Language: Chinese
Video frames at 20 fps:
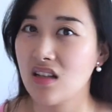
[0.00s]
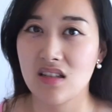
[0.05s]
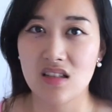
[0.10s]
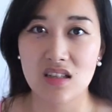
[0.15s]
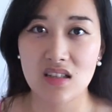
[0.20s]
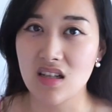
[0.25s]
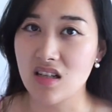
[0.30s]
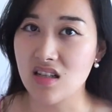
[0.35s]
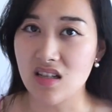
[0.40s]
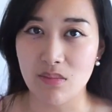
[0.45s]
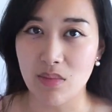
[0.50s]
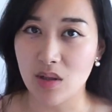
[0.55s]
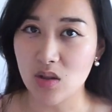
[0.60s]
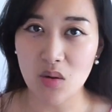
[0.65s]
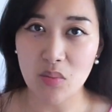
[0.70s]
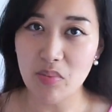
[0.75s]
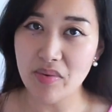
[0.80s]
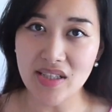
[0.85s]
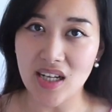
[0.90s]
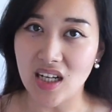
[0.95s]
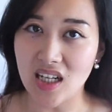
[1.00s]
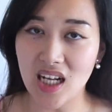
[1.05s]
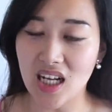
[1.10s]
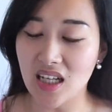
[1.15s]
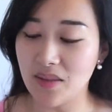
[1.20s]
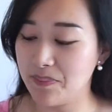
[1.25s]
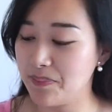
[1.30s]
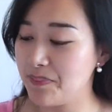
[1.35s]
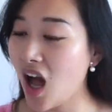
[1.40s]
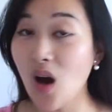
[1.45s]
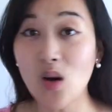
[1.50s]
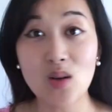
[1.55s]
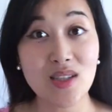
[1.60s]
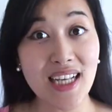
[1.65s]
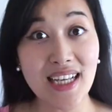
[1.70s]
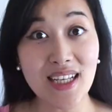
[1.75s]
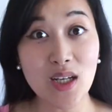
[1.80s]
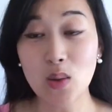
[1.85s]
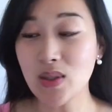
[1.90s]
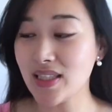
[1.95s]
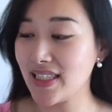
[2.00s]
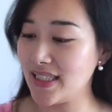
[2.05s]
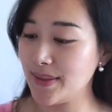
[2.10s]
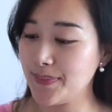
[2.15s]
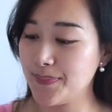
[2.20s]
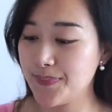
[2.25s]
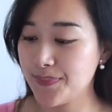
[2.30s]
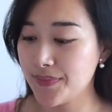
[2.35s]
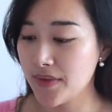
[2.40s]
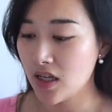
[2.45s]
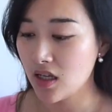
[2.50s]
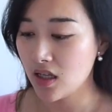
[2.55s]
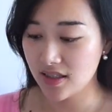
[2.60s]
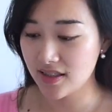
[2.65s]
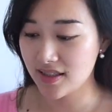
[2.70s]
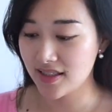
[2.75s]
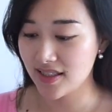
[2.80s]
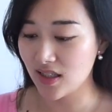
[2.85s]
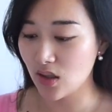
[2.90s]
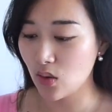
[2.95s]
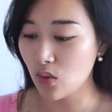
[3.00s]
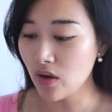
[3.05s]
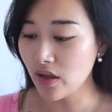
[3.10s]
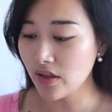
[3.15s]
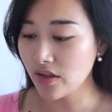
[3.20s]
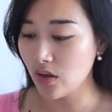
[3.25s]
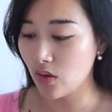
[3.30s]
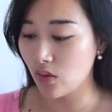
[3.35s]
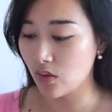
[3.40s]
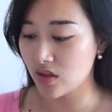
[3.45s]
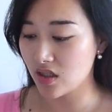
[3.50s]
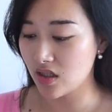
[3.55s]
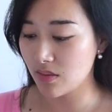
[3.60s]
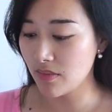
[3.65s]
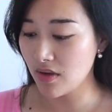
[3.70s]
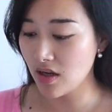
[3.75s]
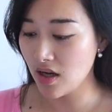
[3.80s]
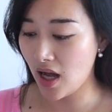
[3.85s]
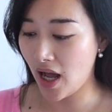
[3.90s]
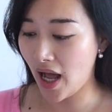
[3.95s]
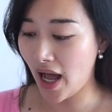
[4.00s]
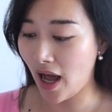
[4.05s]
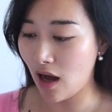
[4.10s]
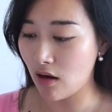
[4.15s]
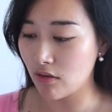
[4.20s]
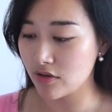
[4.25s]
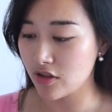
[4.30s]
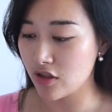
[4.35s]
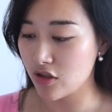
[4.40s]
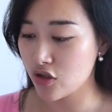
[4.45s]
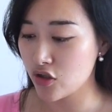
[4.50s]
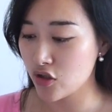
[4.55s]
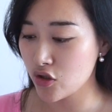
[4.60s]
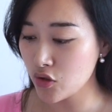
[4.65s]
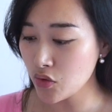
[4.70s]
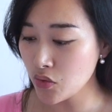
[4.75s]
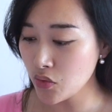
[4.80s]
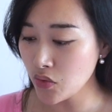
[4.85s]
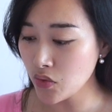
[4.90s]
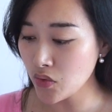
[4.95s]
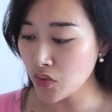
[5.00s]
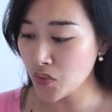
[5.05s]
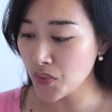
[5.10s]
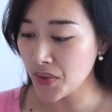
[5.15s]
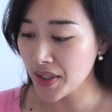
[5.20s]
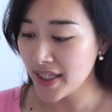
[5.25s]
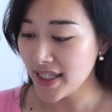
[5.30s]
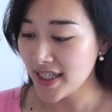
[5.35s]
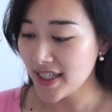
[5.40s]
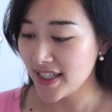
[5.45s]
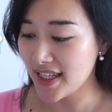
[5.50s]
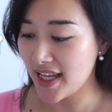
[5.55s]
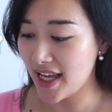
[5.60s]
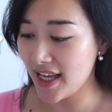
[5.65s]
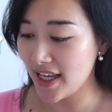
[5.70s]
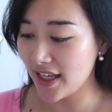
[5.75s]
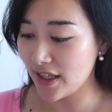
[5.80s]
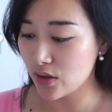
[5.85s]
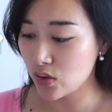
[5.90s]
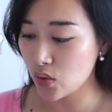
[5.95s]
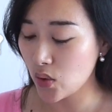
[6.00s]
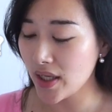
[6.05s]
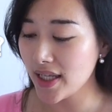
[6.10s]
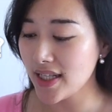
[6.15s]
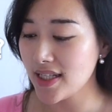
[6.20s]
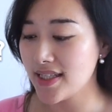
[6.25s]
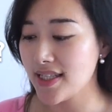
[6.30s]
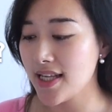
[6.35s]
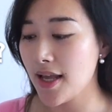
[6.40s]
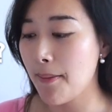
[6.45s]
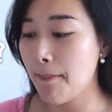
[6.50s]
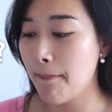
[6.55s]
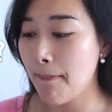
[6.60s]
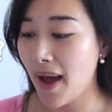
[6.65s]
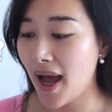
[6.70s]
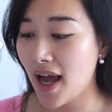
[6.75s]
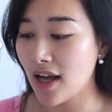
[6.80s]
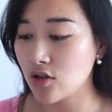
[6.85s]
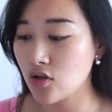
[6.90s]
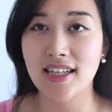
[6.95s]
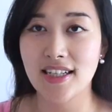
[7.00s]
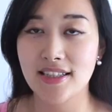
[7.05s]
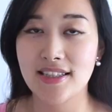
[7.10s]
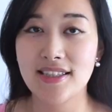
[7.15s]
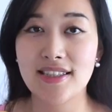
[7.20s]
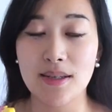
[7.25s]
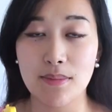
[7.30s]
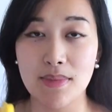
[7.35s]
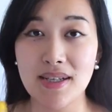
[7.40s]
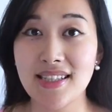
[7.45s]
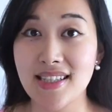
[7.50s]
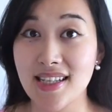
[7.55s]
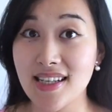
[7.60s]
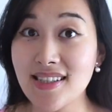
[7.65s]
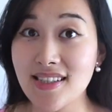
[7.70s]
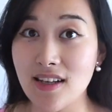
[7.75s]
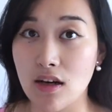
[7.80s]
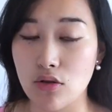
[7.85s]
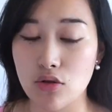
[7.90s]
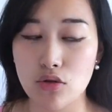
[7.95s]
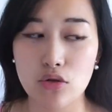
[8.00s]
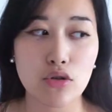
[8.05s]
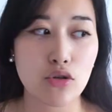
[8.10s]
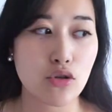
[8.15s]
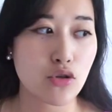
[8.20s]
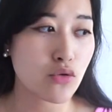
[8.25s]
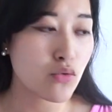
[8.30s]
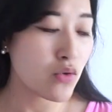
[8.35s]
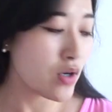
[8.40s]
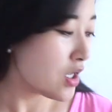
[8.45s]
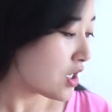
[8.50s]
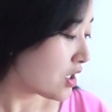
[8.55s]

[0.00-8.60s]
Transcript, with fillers: 真的什么都不想干。好，下一个问题，嗯，请问有什么好的书可以推荐吗？怎么写小说的书？